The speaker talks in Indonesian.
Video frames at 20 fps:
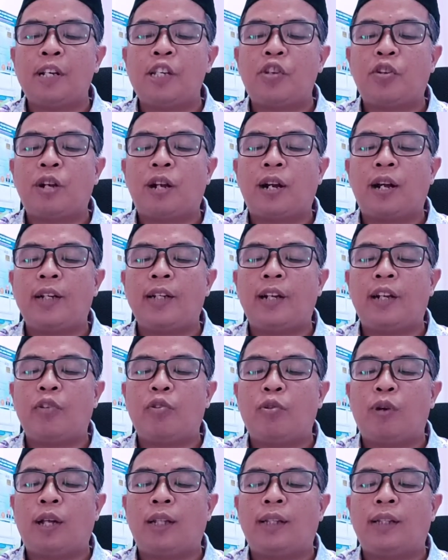persaudaraan yang
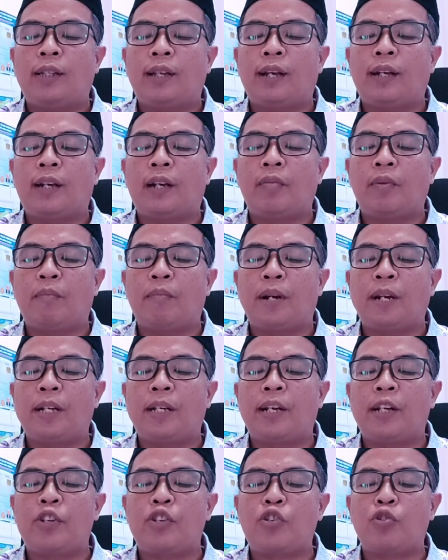kuat akan
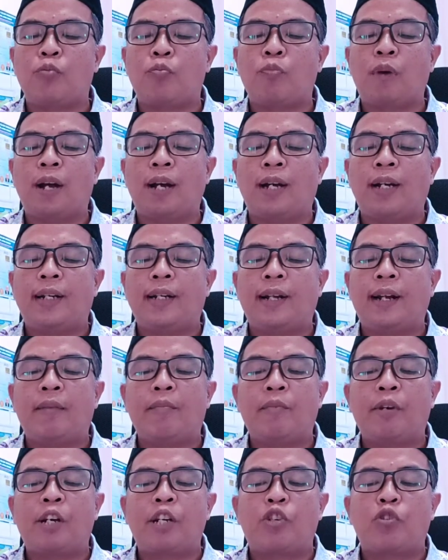memberikan sumbangan
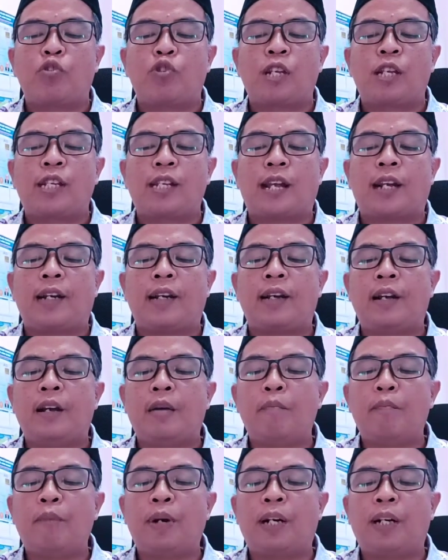dalam kesuksesan
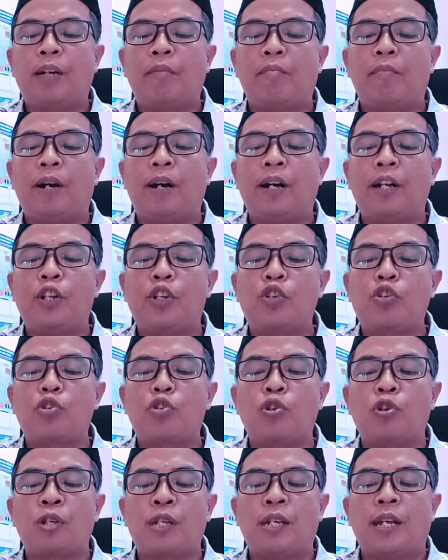perkembangan
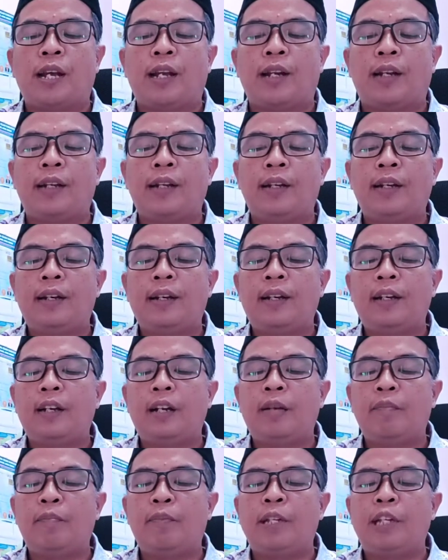sosial
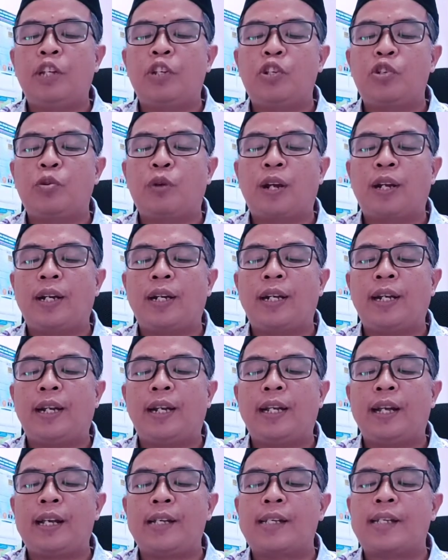dan penyesuaian
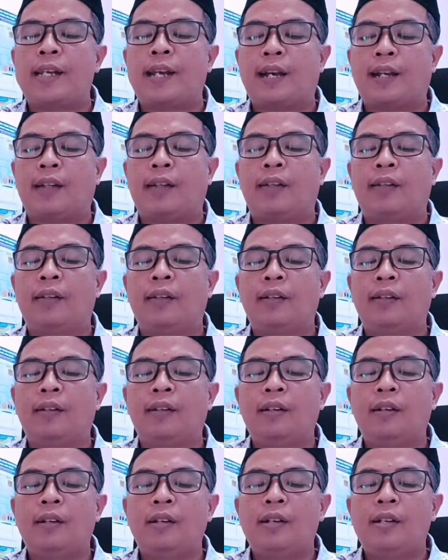diri yang sehat.
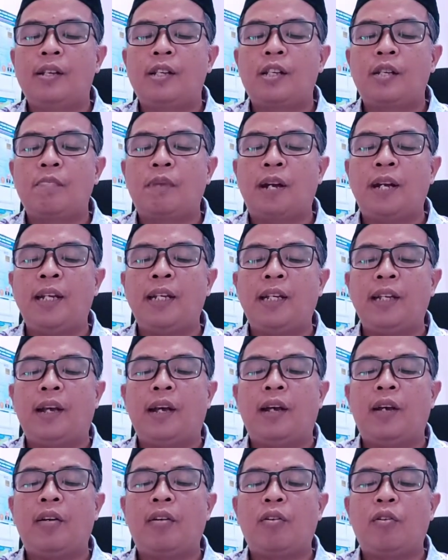
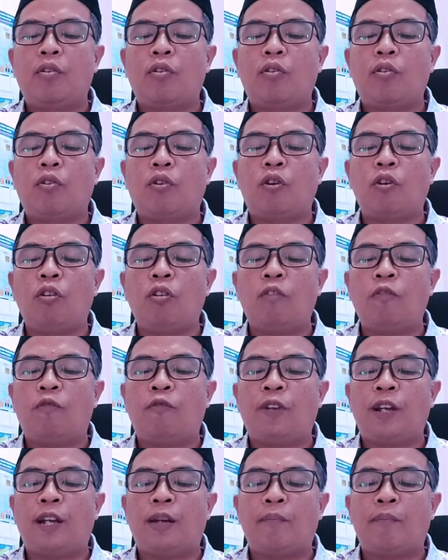Sebaliknya,
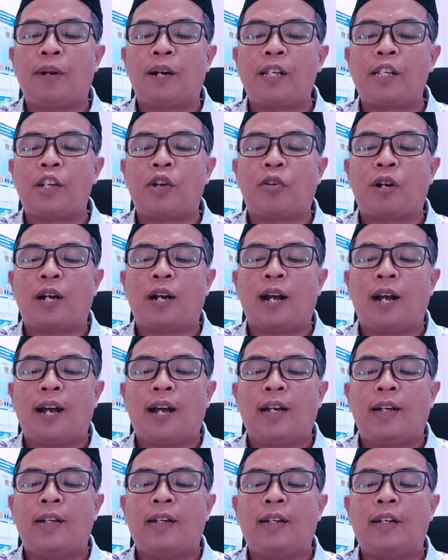konflik
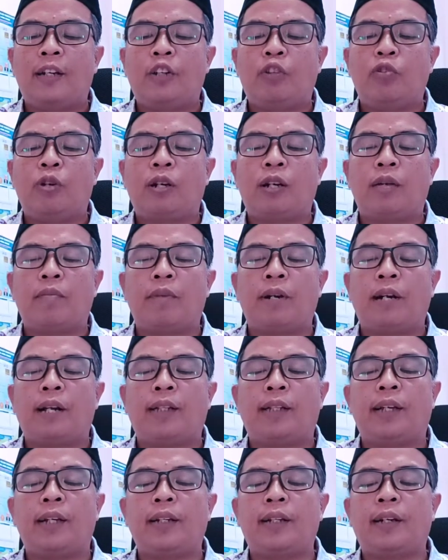persaudaraan itu akan
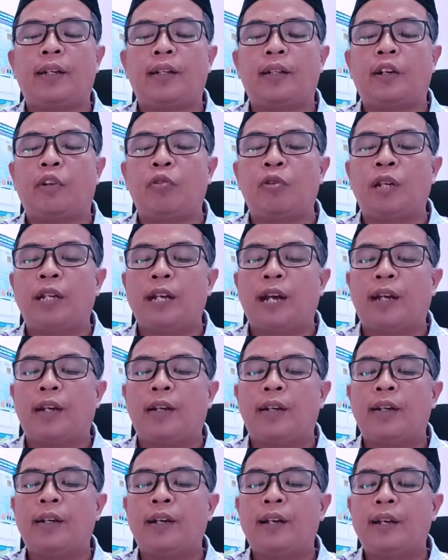mendatangkan
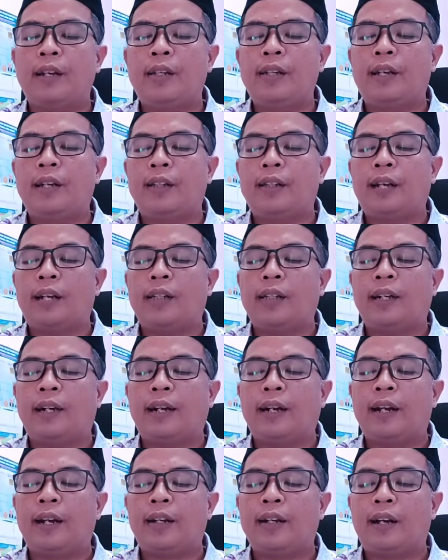kerugian yang tak
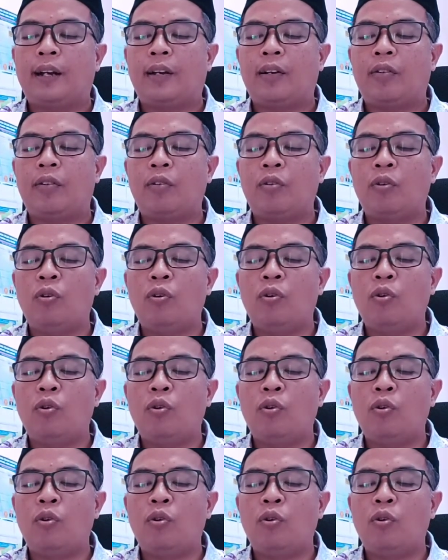terelakkan